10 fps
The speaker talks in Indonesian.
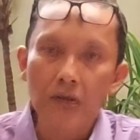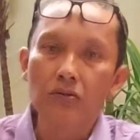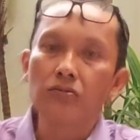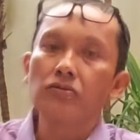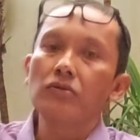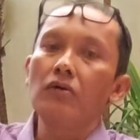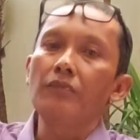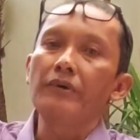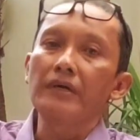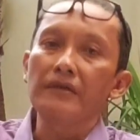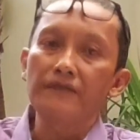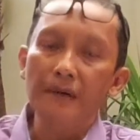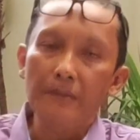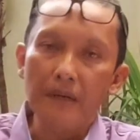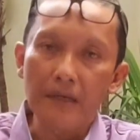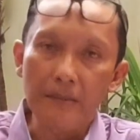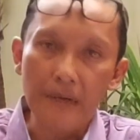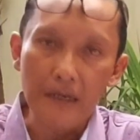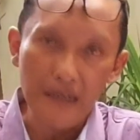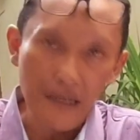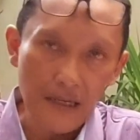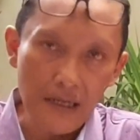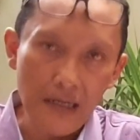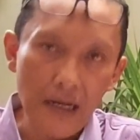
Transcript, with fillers: unsur objektifnya bagaimana,